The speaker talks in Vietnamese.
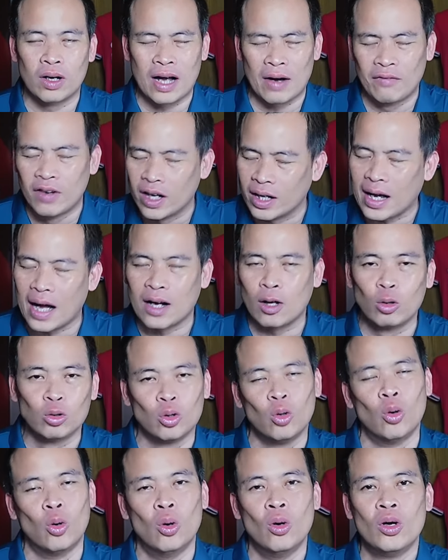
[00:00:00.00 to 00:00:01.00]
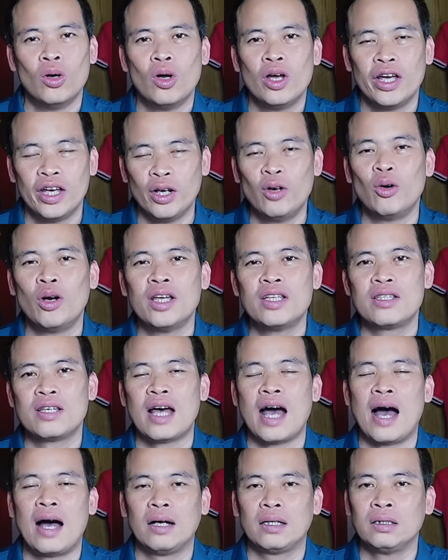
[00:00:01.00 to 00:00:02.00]
với các cầu thủ Indonesia
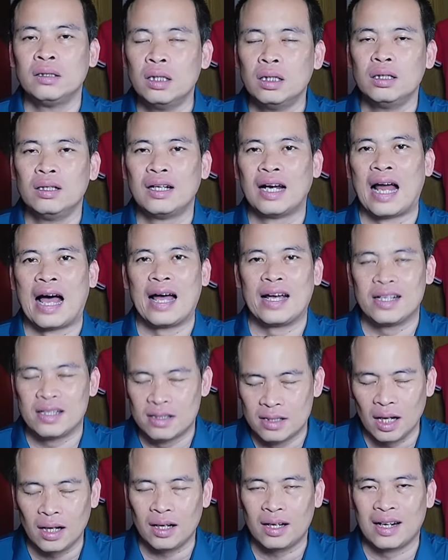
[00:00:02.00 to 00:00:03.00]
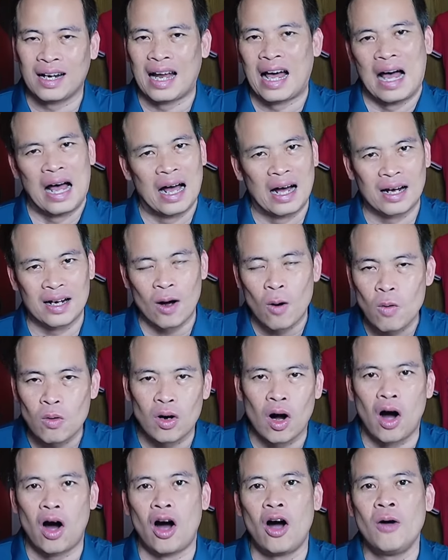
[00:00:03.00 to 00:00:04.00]
nhưng lại rất là cau
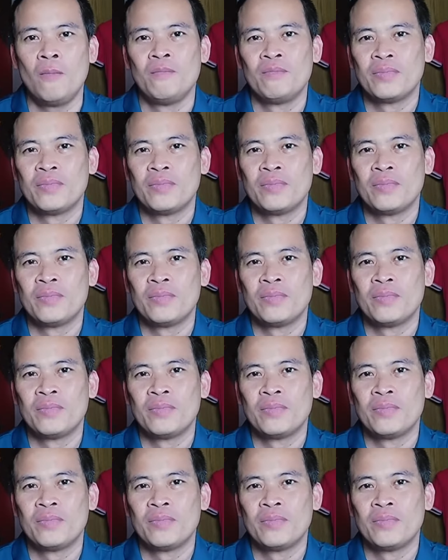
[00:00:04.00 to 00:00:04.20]
có